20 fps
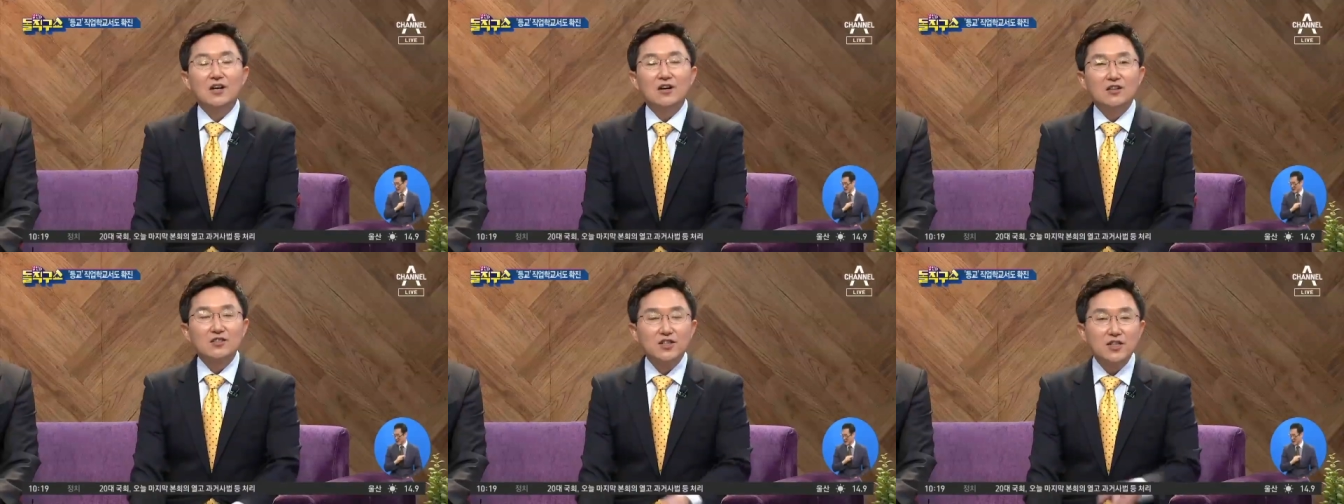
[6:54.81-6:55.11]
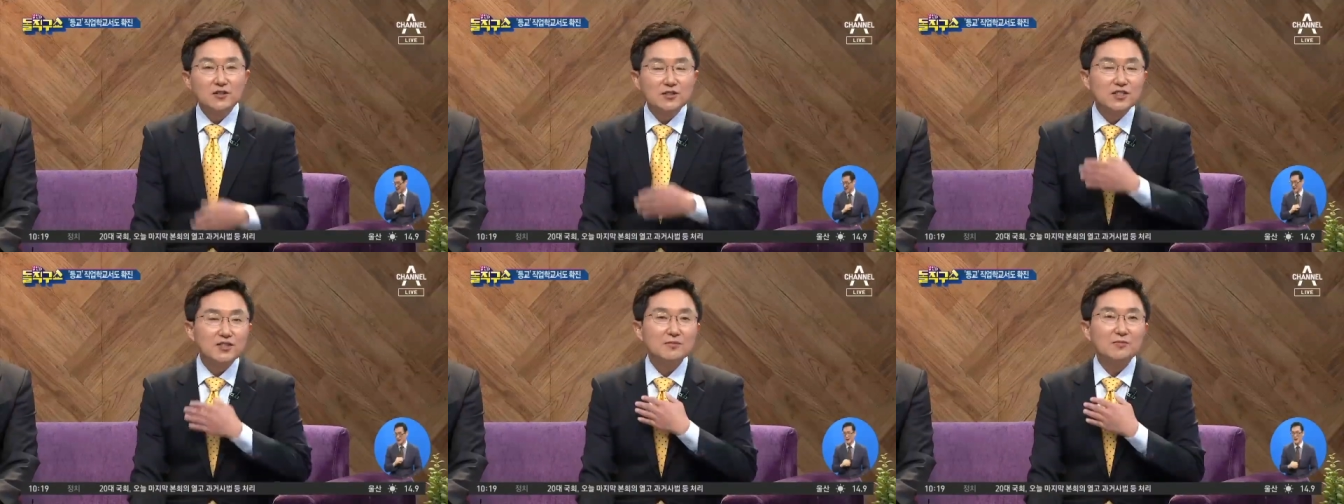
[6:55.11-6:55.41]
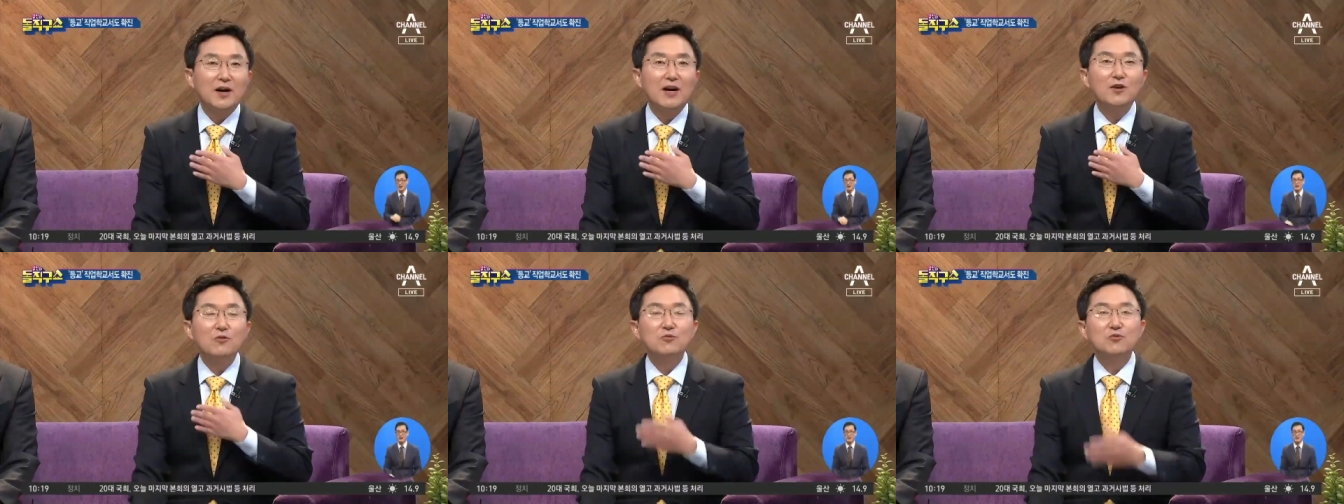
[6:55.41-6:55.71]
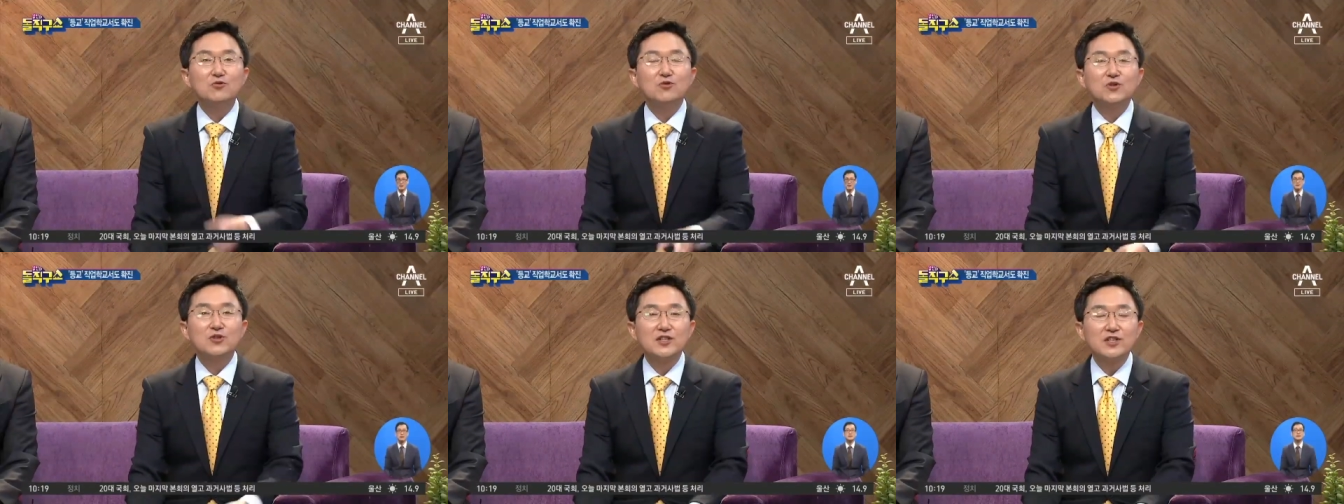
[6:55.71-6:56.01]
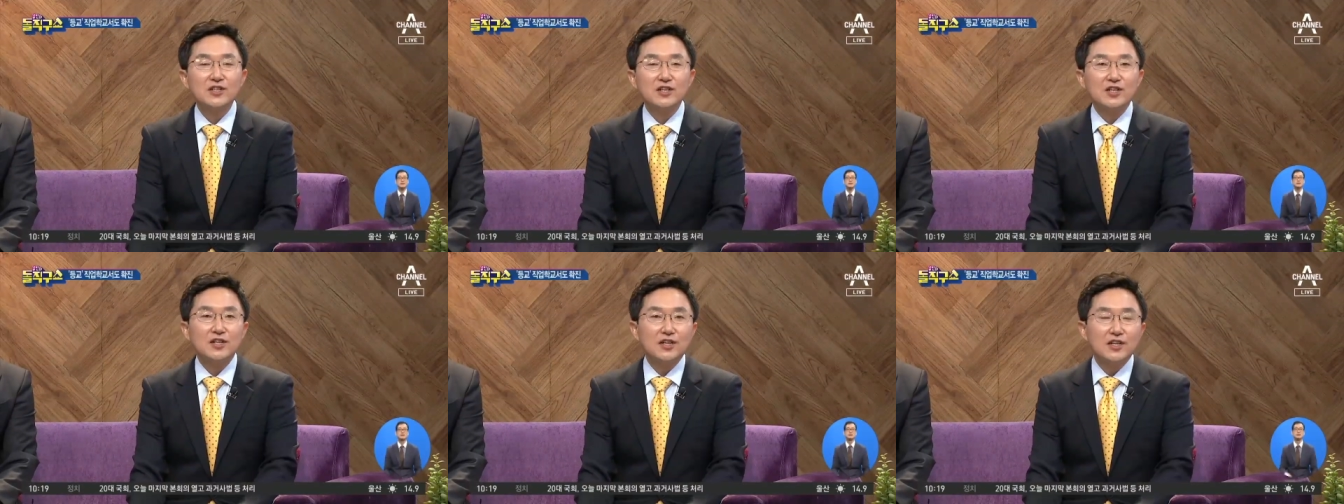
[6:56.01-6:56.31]
제 지금
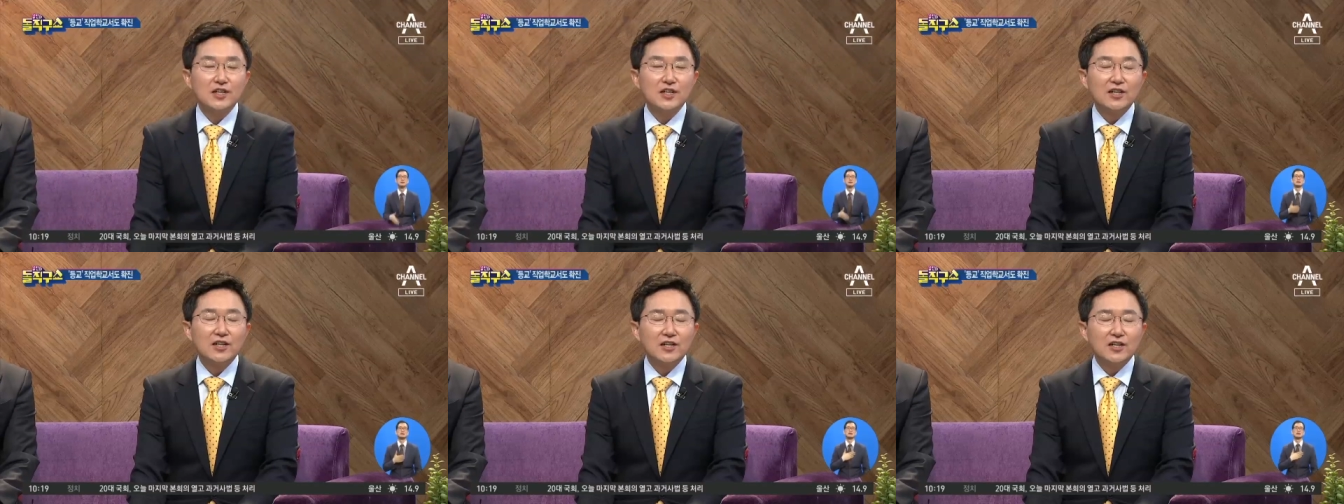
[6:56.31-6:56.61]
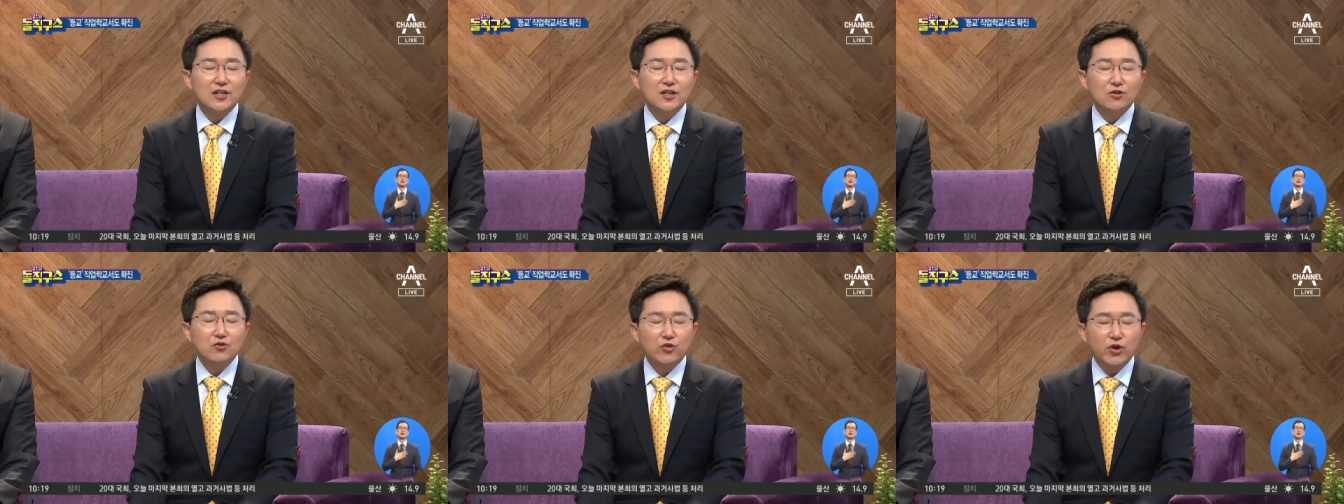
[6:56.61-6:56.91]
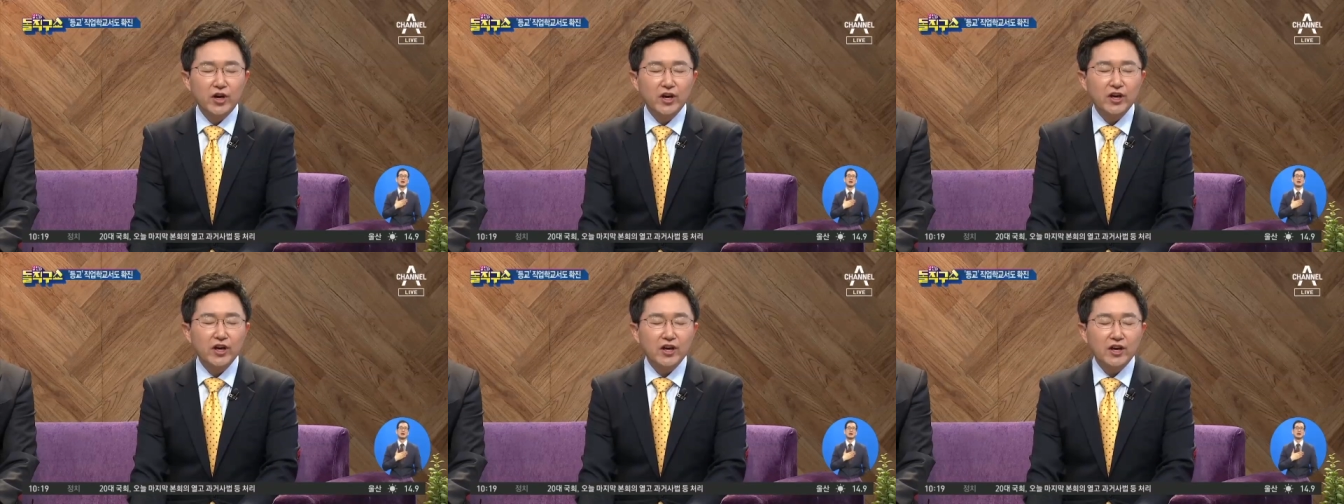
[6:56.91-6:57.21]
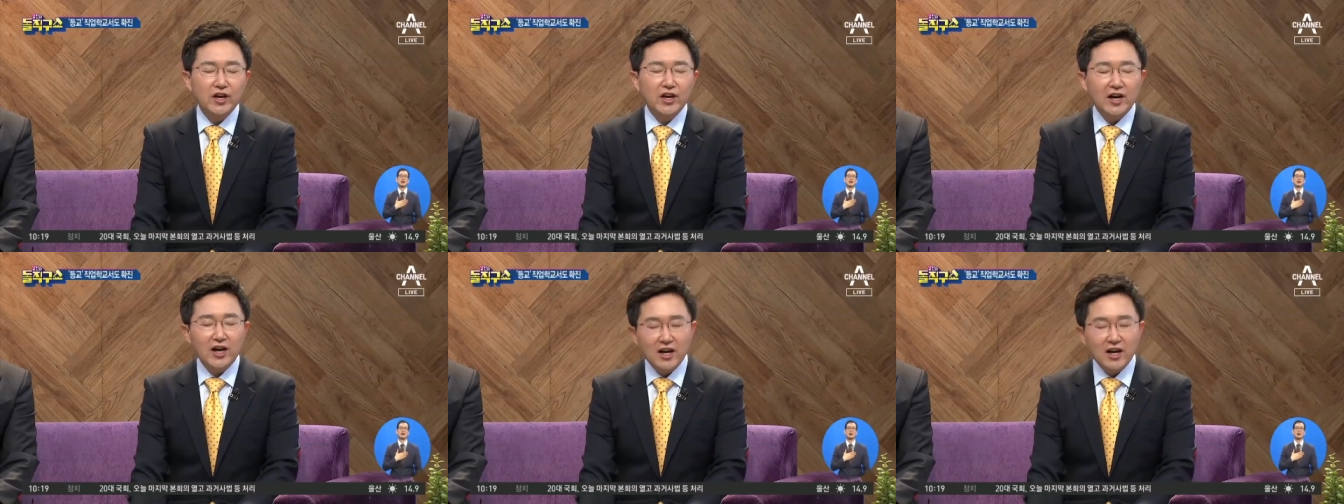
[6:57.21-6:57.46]
마음속에 돼,